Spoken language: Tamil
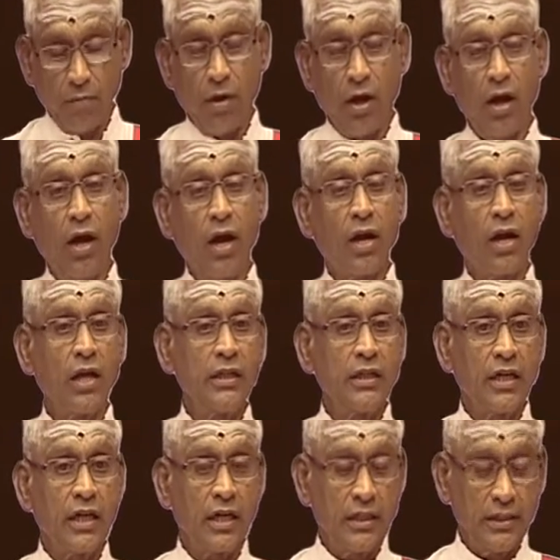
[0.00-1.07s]

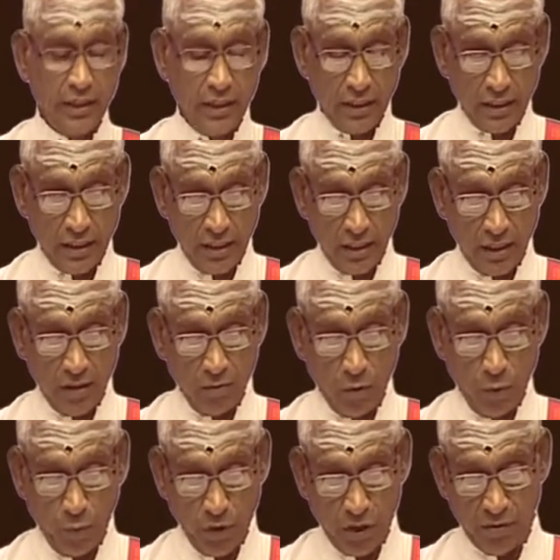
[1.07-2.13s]
மகாராஜிகர்கள் என்று
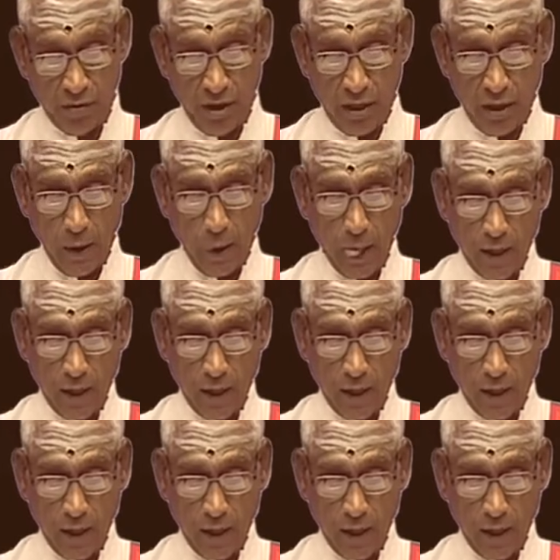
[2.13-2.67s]
முப்பது பேர்